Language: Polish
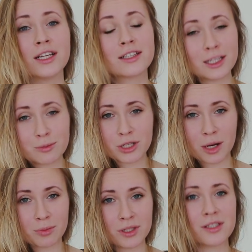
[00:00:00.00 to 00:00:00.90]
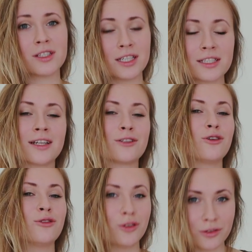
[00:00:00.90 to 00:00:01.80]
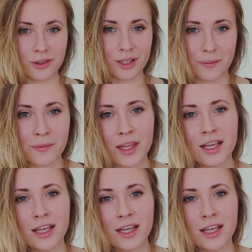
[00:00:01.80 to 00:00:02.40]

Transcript: Ten przepis jest na to dowodem.